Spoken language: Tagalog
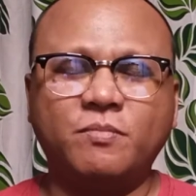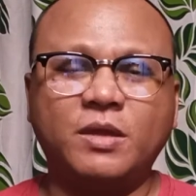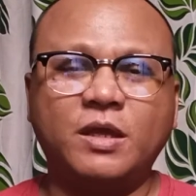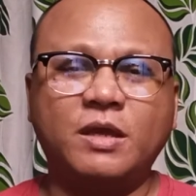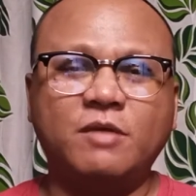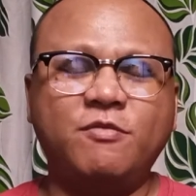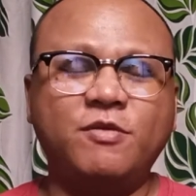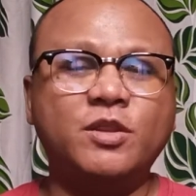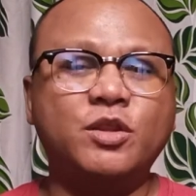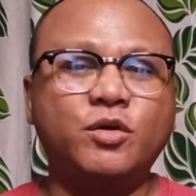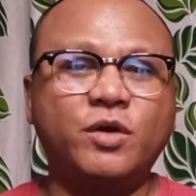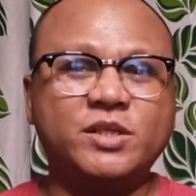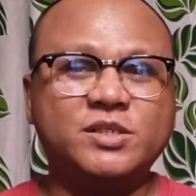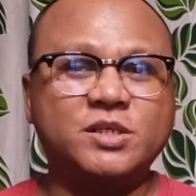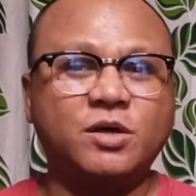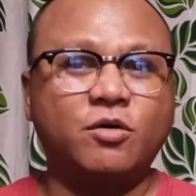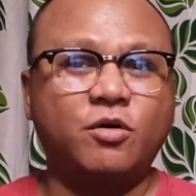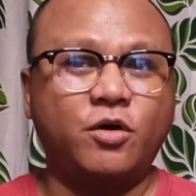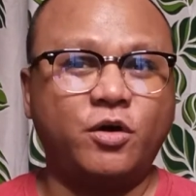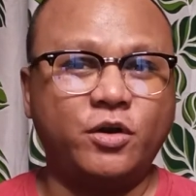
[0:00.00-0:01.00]
Even though it's
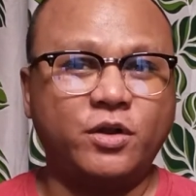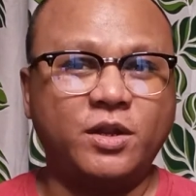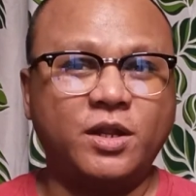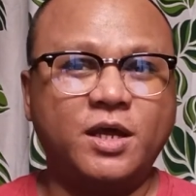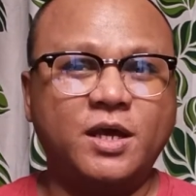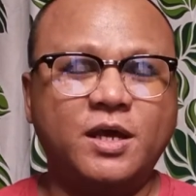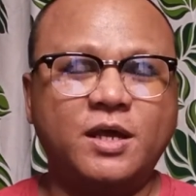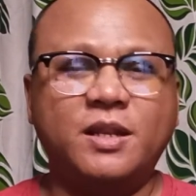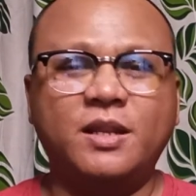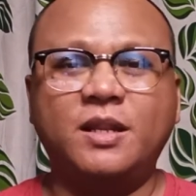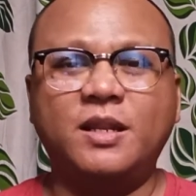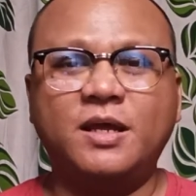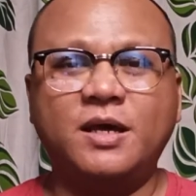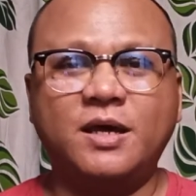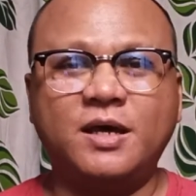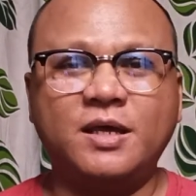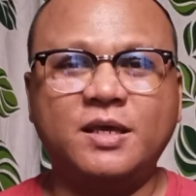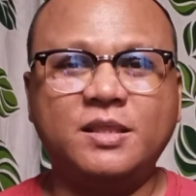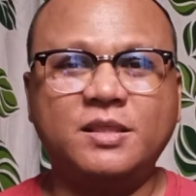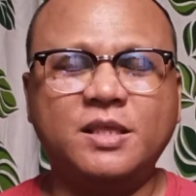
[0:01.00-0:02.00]
a con
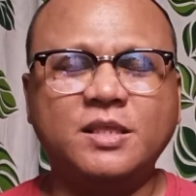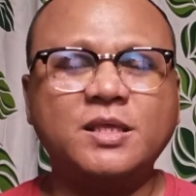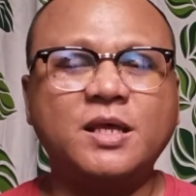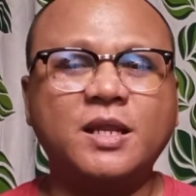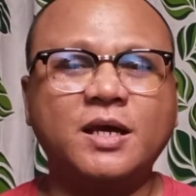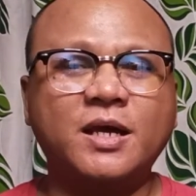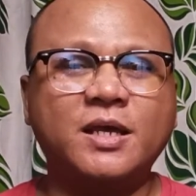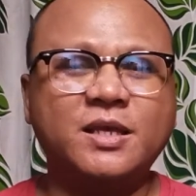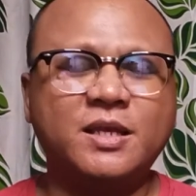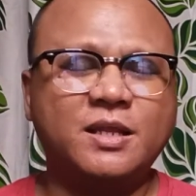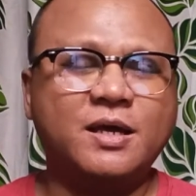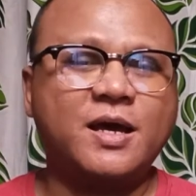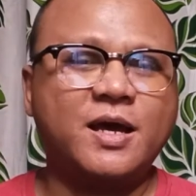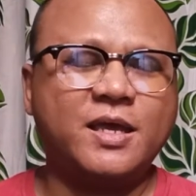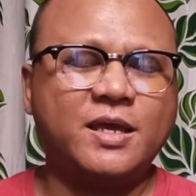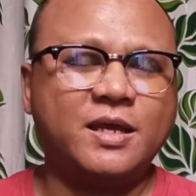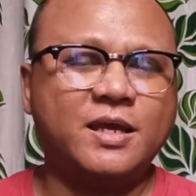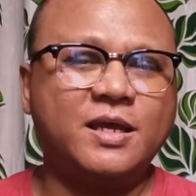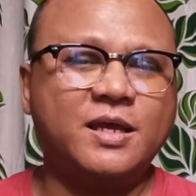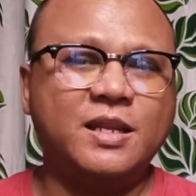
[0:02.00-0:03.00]
na hindi talaga niya na
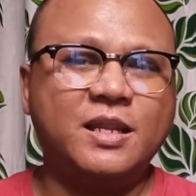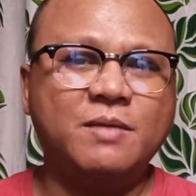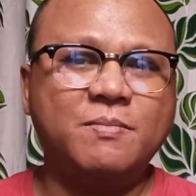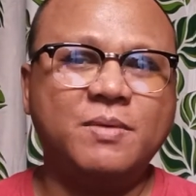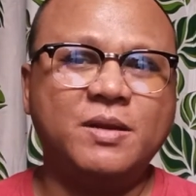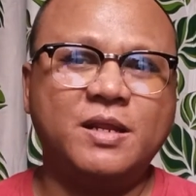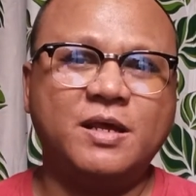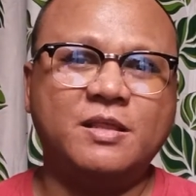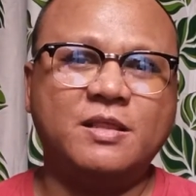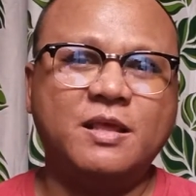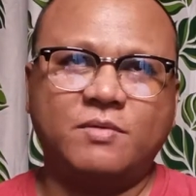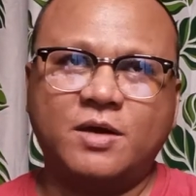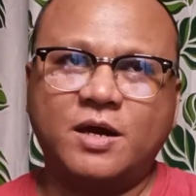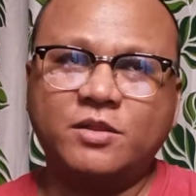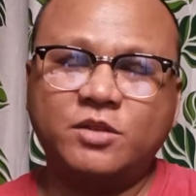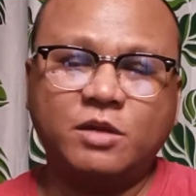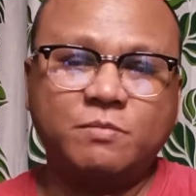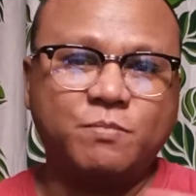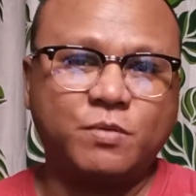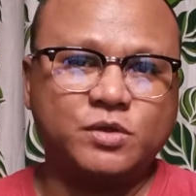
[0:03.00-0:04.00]
kayang i-eliminate
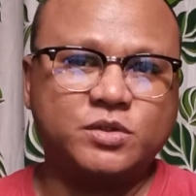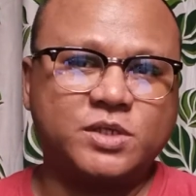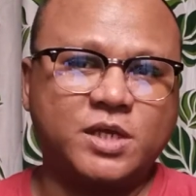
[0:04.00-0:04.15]
100%.